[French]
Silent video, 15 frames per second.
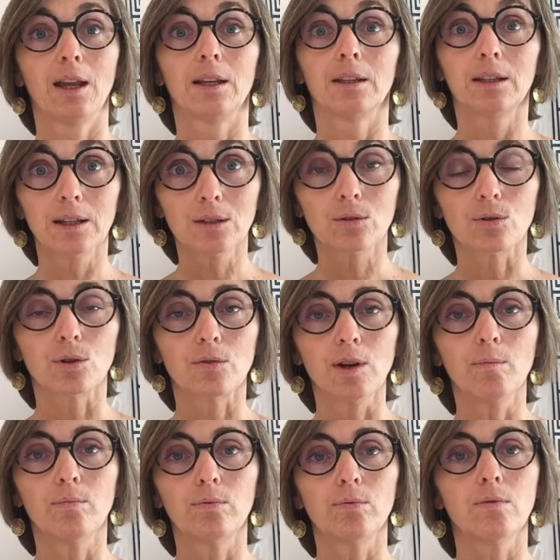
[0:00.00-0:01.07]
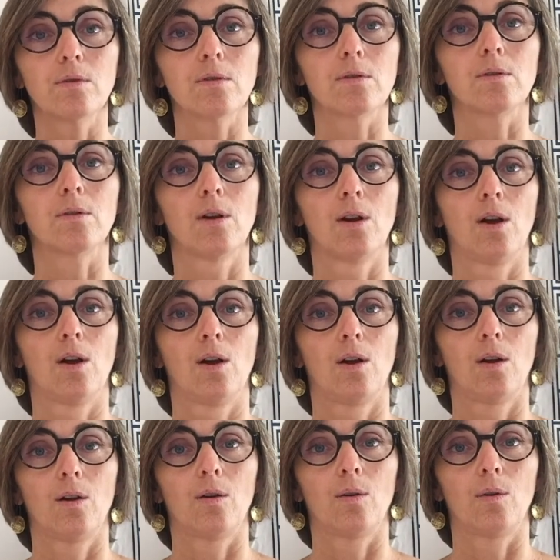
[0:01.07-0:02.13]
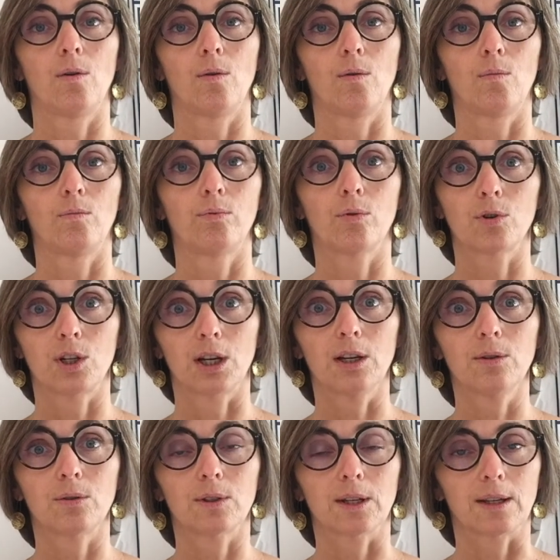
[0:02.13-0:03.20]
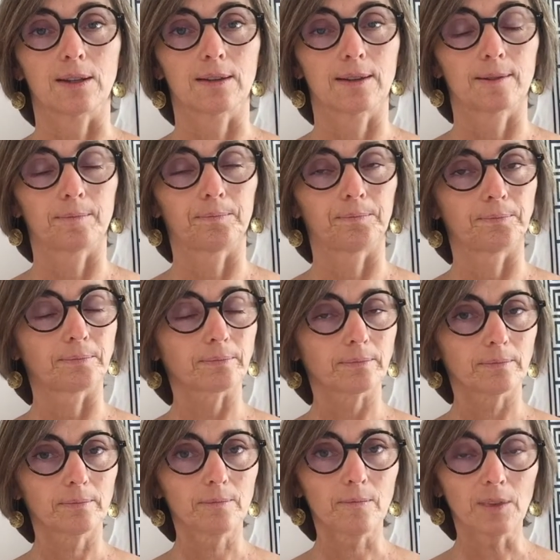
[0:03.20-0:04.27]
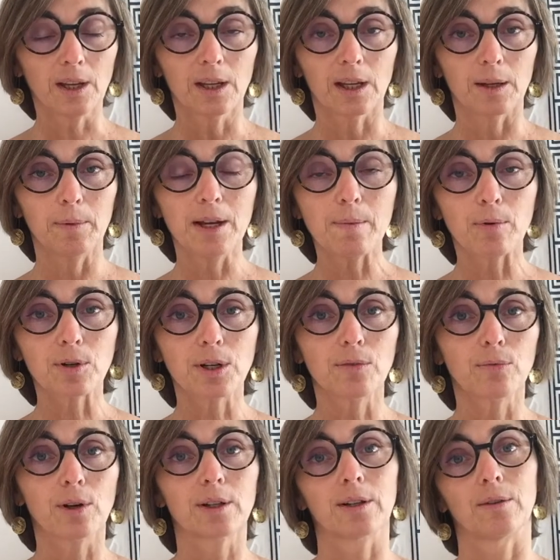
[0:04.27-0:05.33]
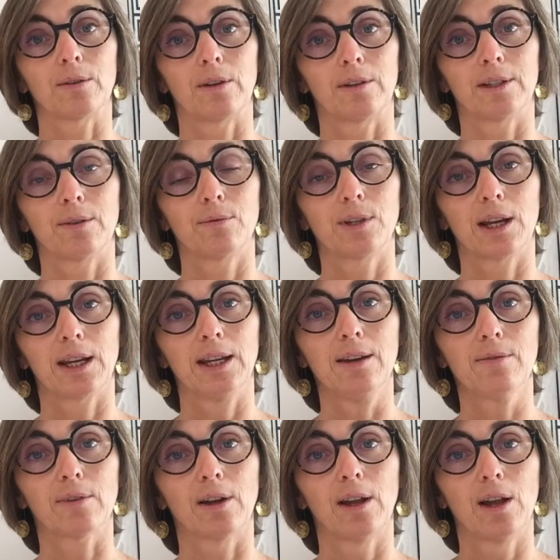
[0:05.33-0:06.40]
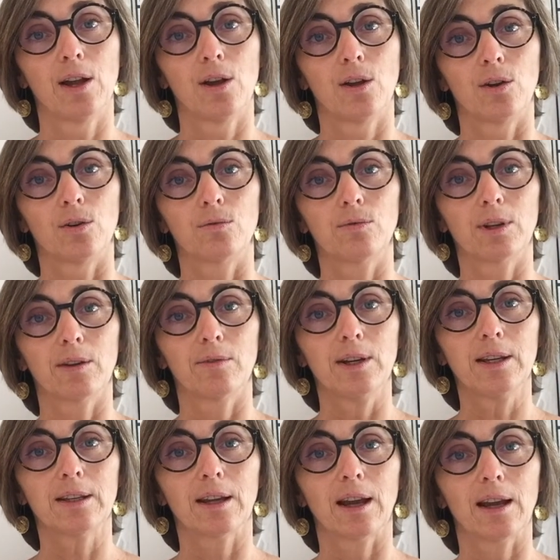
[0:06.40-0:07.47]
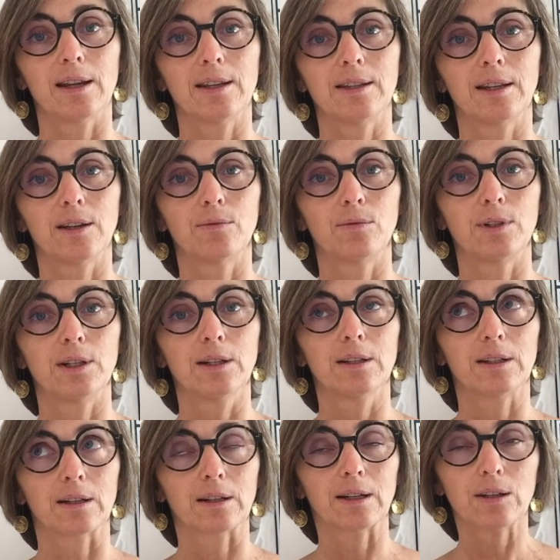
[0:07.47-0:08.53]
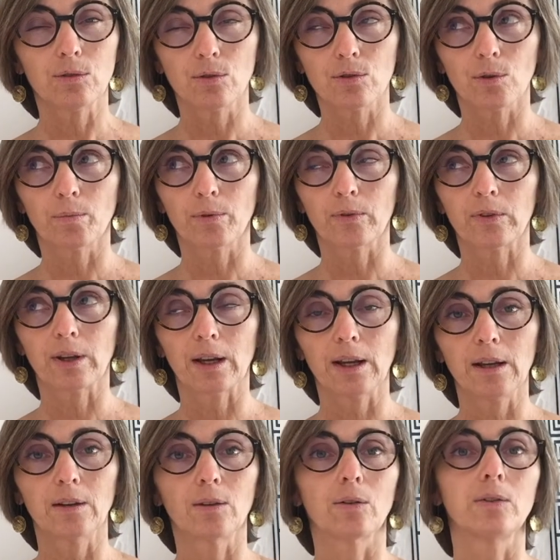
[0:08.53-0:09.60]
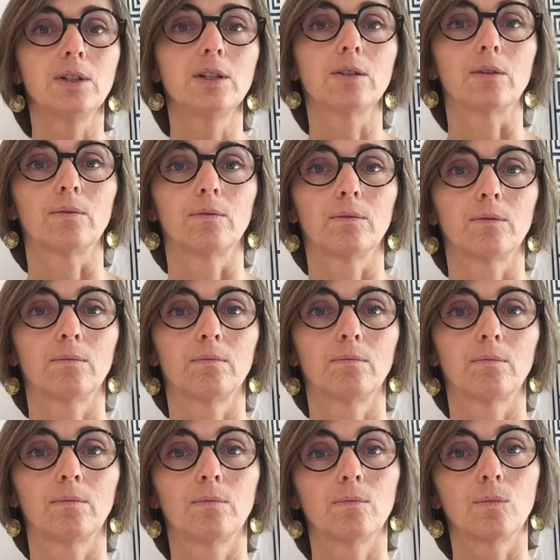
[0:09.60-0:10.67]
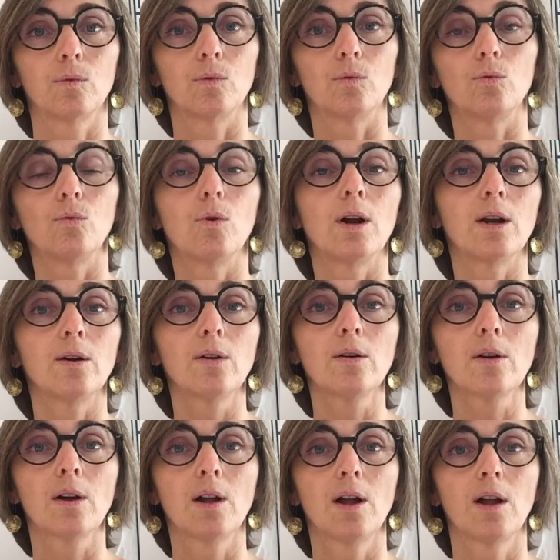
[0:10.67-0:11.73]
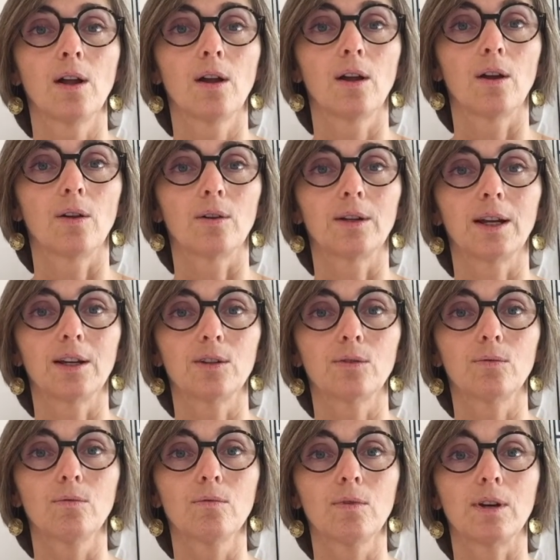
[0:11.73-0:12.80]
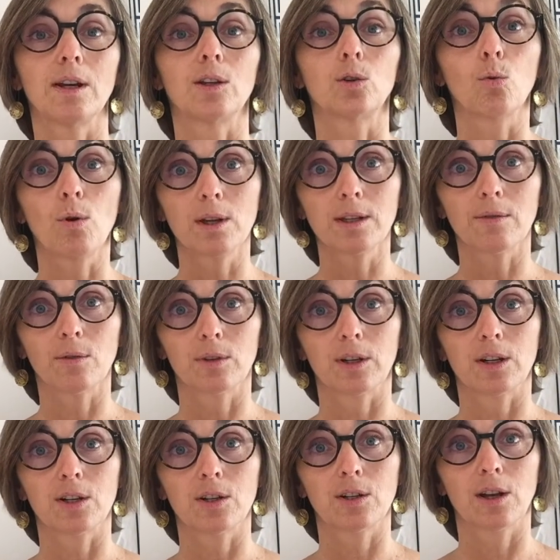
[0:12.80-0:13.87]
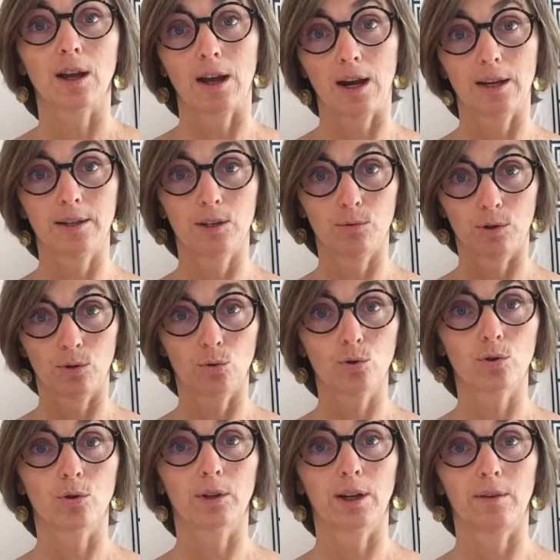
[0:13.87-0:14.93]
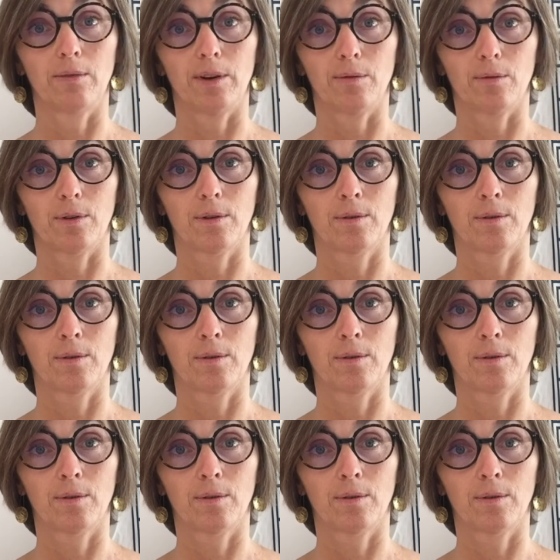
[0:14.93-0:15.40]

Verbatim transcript: Qu'est-ce que je fais euh, euh, pour, gérer ce stress Eh bien, la prochaine fois que ça vous arrive, je vous invite à essayer de vous dire, tiens, qu'est-ce que j'en penserai dans 10 ans Ou alors, quels sont les trois avantages à la situation que je suis en train de vivre